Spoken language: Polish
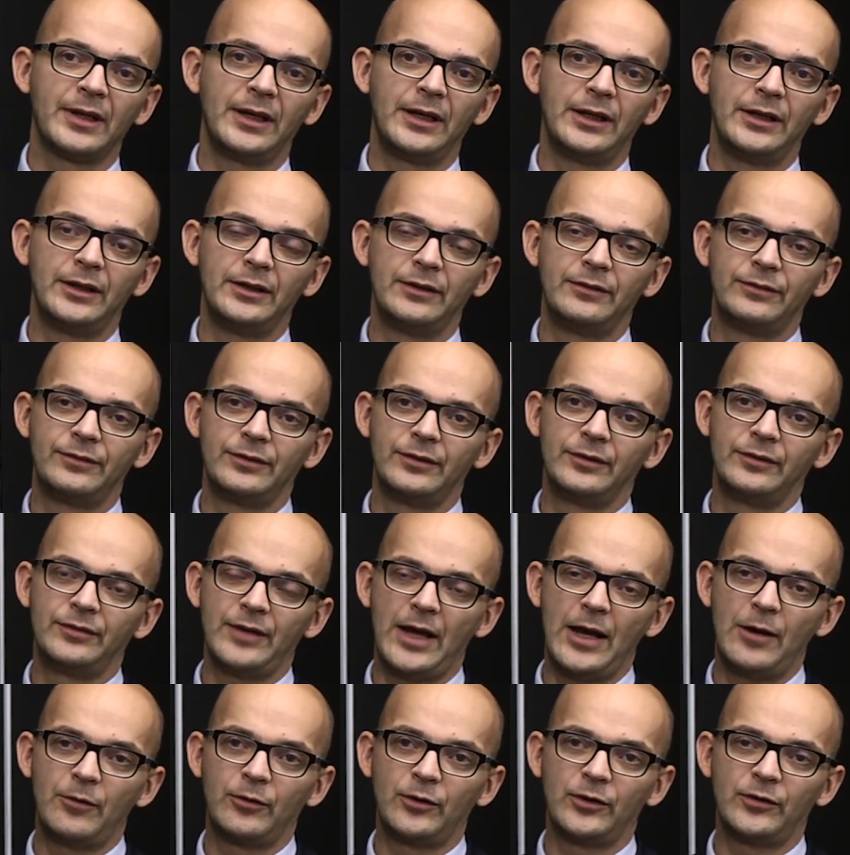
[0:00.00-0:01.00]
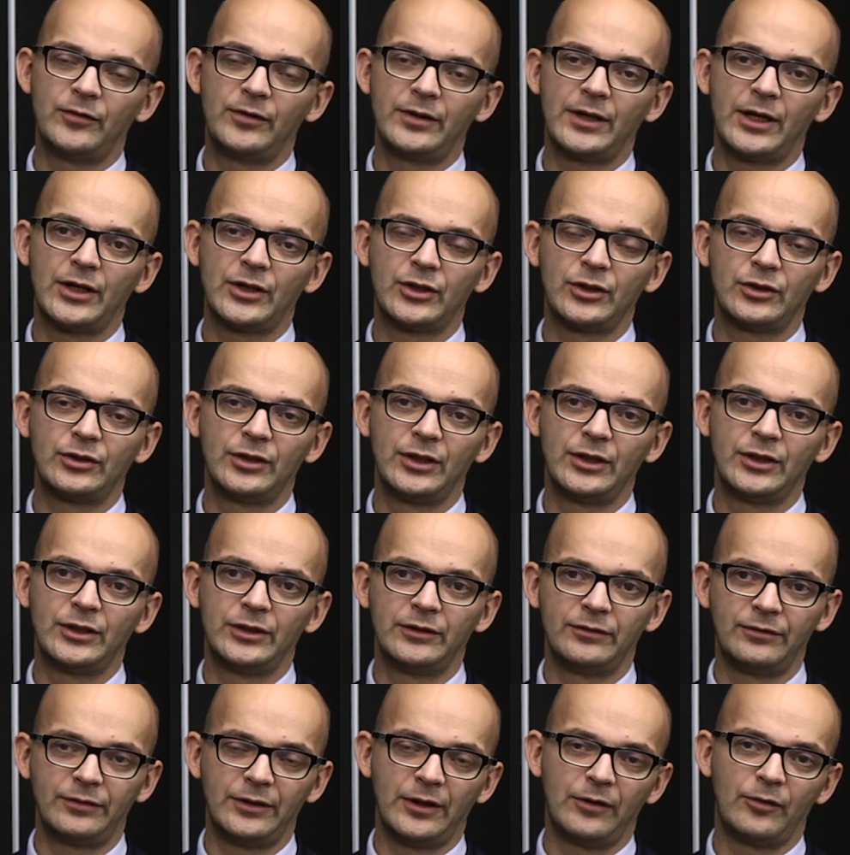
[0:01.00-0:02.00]
w, w euro wyrażone
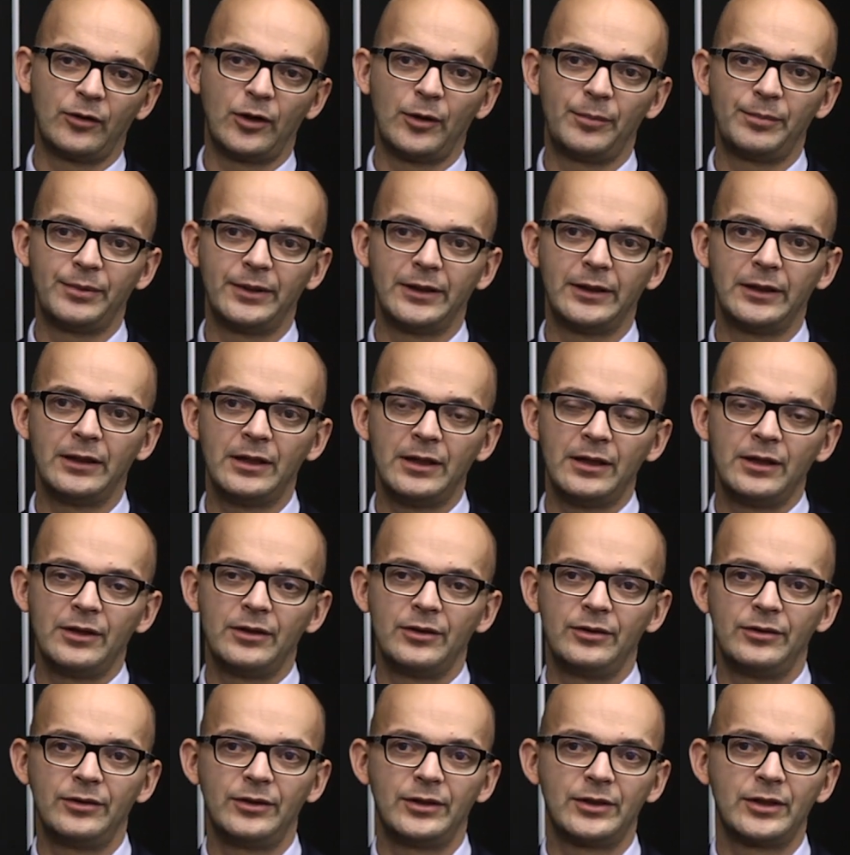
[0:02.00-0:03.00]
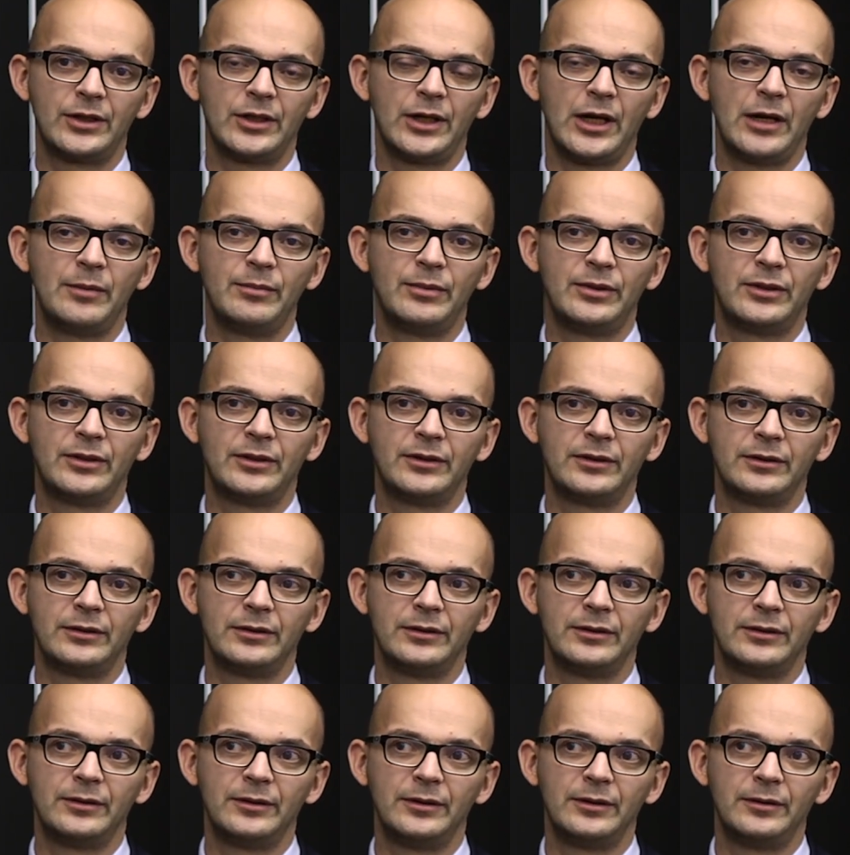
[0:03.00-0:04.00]
czy w Europie zaczynają być,
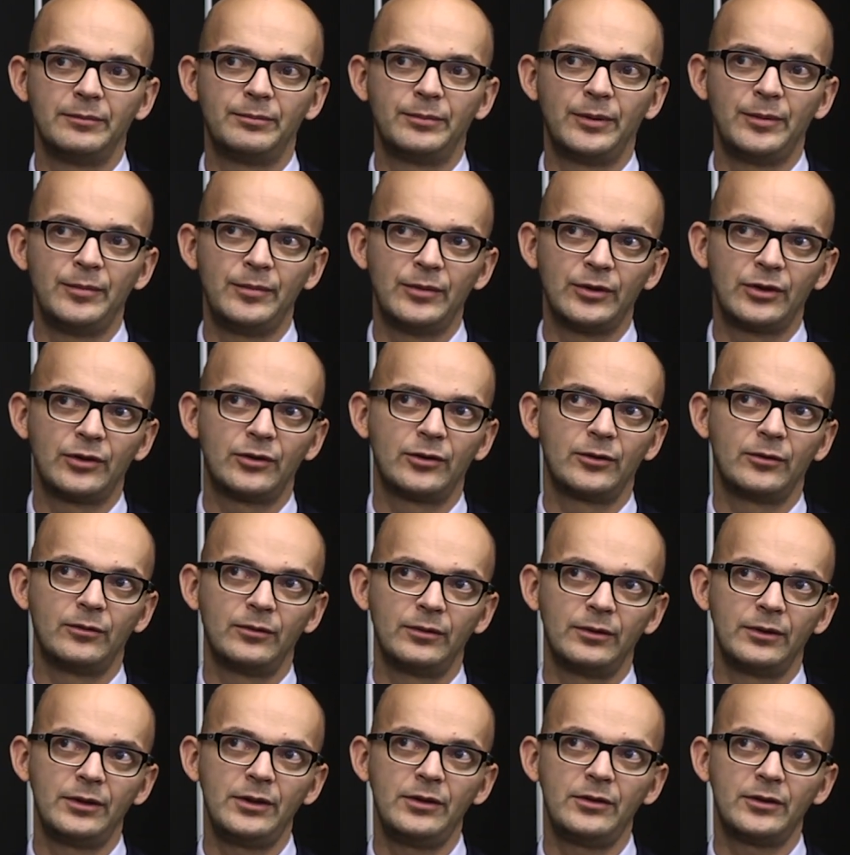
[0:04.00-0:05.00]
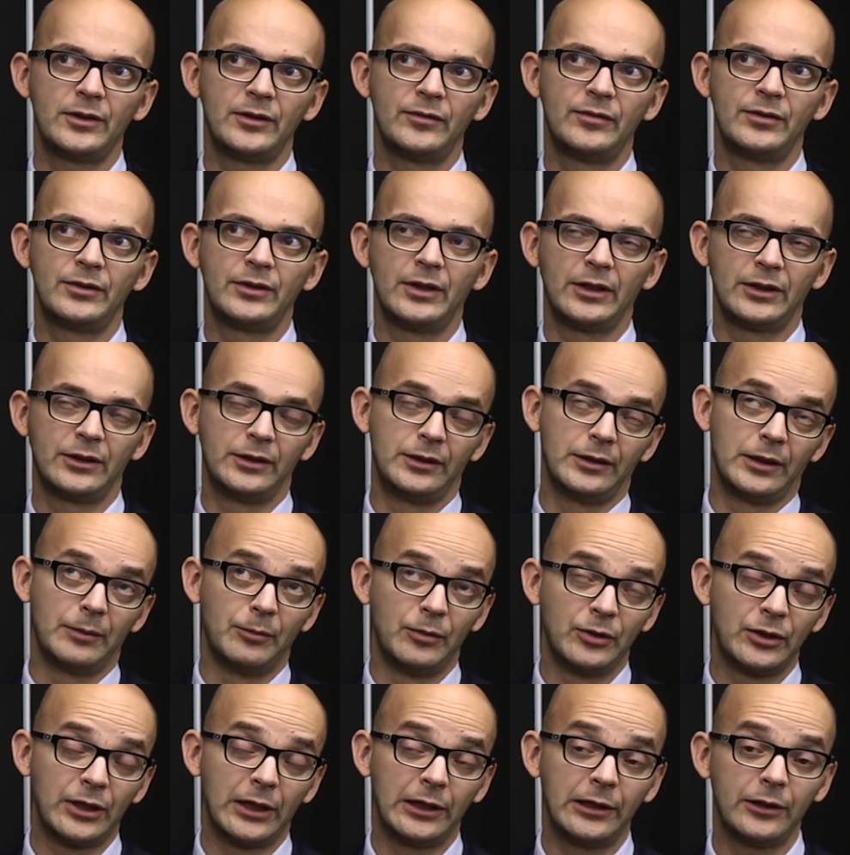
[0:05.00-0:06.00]
y, pomimo że są nisko wyceniane, no
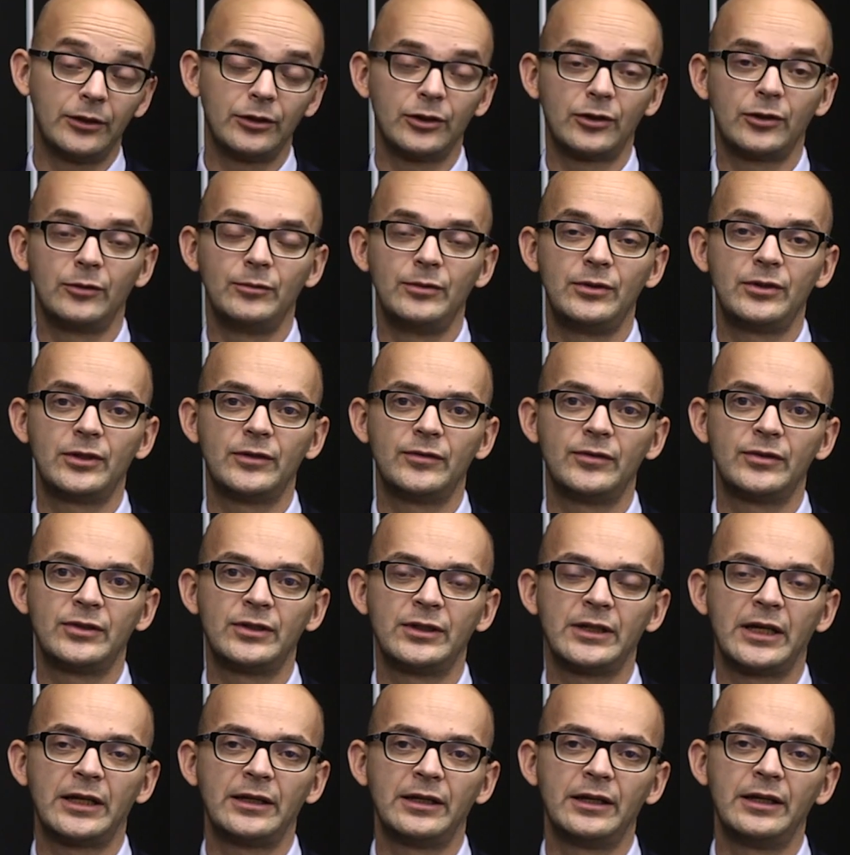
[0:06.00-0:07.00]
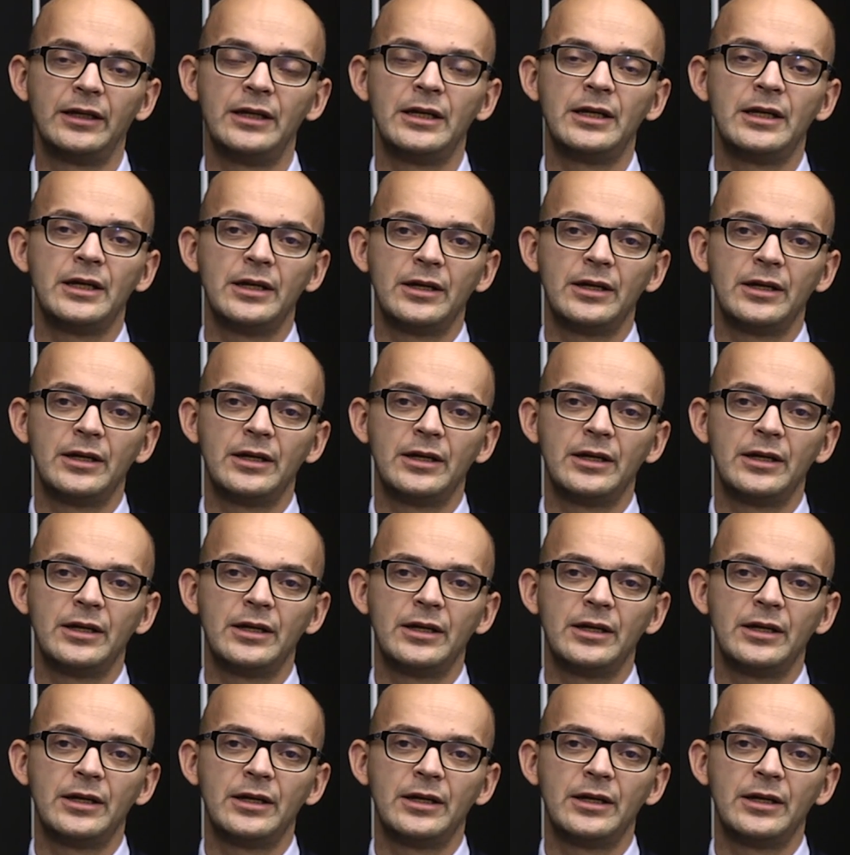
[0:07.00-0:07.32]
może dlatego, że są nisko wyceniane,